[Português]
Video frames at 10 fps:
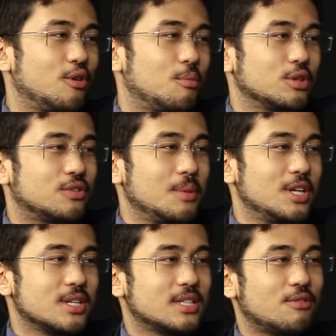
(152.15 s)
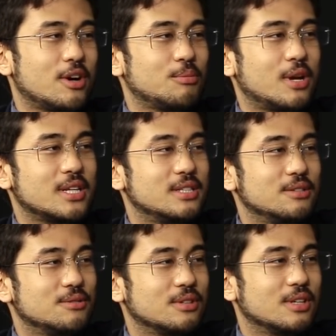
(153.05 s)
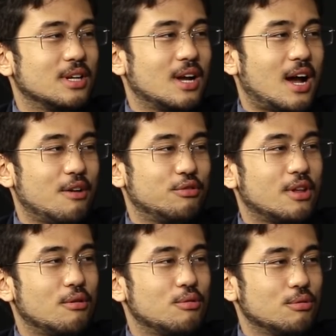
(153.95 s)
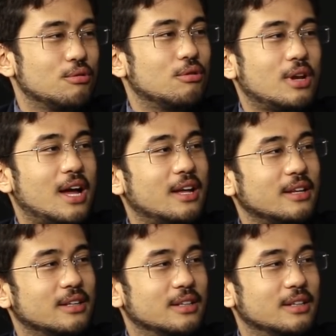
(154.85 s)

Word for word: falou que o Bolsa Família tinha salvado o Brasil, aí fui dar um Google lá,